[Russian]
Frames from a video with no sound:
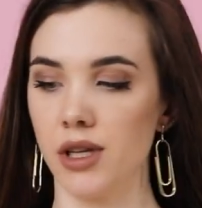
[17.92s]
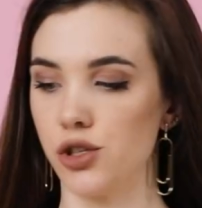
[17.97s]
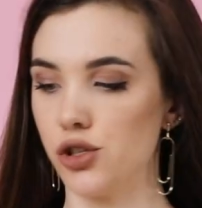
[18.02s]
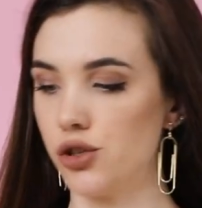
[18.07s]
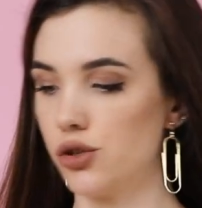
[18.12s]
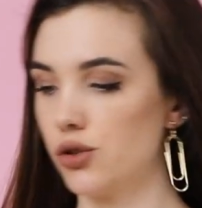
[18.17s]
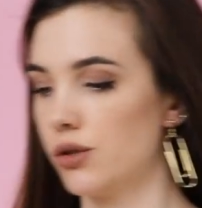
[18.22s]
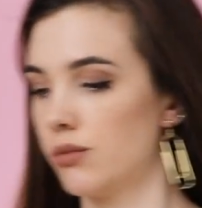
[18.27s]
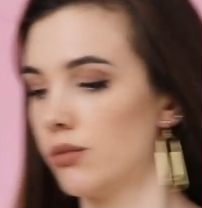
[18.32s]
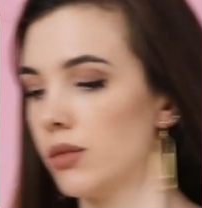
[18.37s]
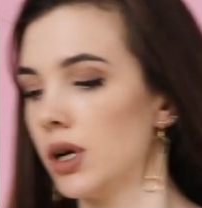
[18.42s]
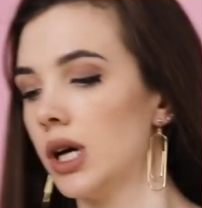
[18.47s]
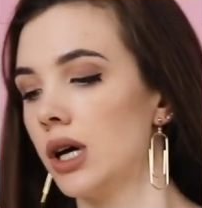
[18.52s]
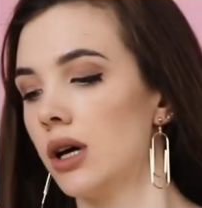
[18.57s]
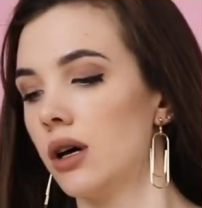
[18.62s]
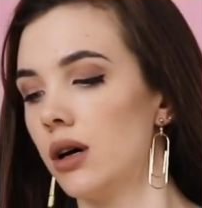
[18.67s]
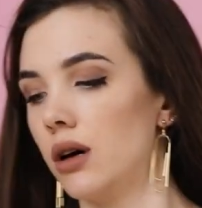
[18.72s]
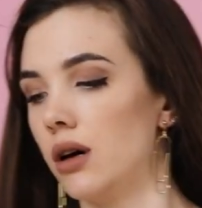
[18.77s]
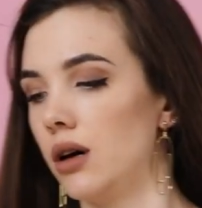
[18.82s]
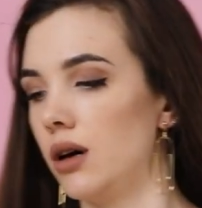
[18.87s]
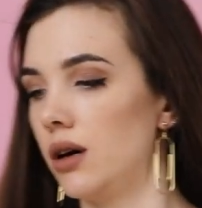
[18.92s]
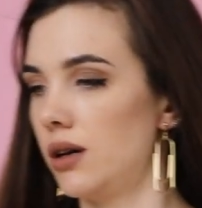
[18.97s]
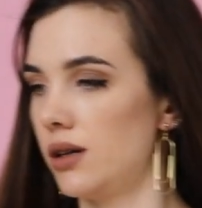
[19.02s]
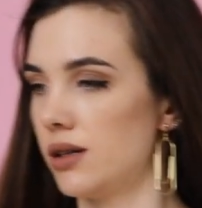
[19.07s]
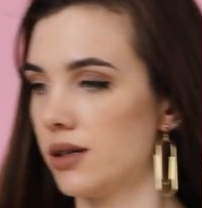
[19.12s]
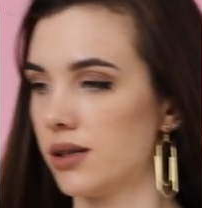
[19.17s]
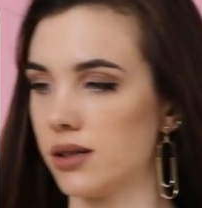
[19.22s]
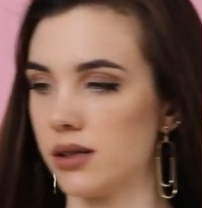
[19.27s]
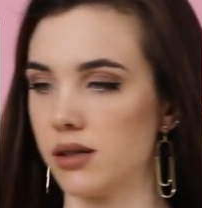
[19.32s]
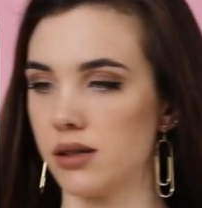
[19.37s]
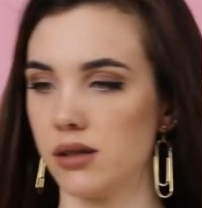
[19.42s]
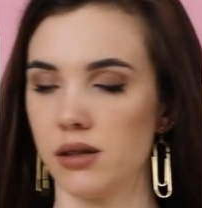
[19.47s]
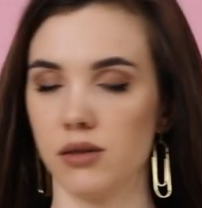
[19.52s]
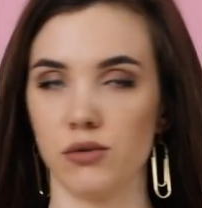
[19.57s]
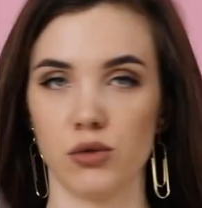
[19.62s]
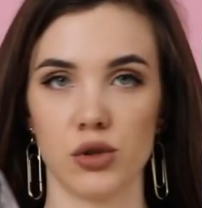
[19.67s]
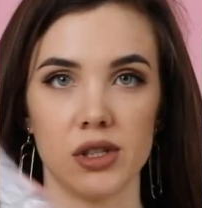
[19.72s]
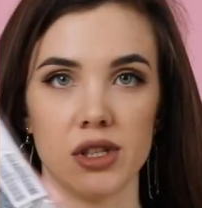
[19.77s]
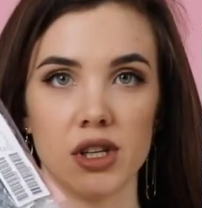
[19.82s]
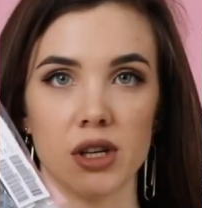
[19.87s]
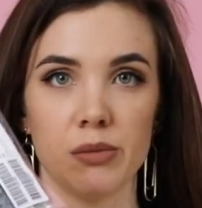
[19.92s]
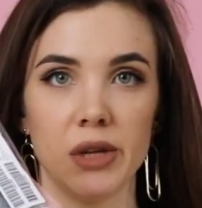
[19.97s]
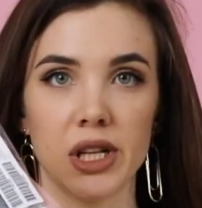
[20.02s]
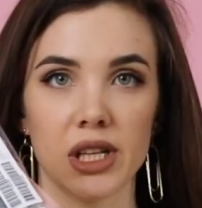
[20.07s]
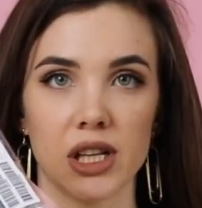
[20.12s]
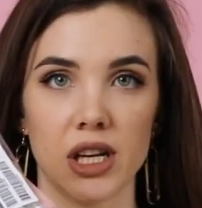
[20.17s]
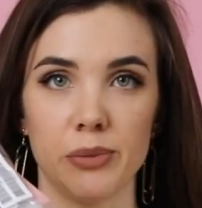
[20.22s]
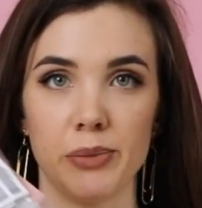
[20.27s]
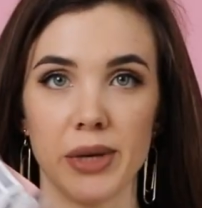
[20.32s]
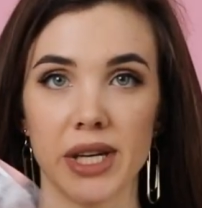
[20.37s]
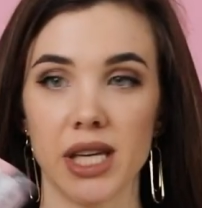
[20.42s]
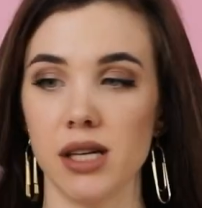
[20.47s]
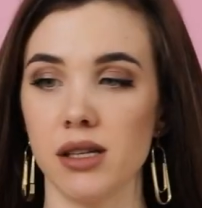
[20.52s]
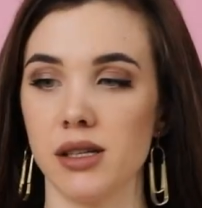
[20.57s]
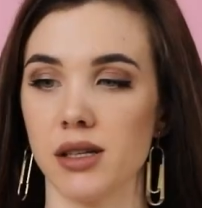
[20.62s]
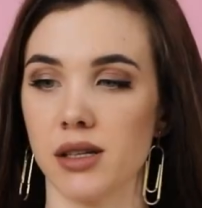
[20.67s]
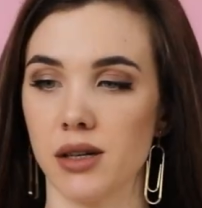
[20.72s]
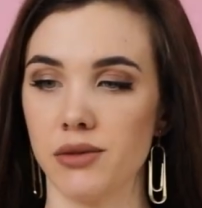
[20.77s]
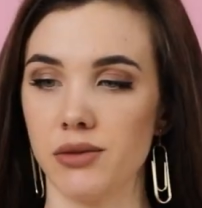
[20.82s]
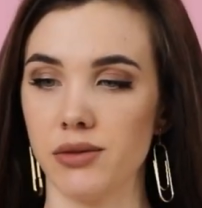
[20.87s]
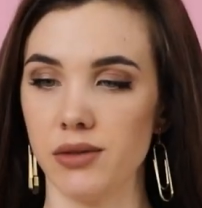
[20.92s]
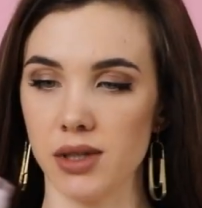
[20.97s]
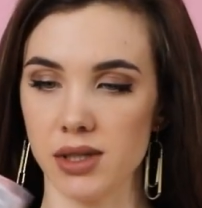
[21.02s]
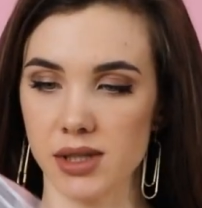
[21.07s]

начнем а, с вот этих мелких пакетиков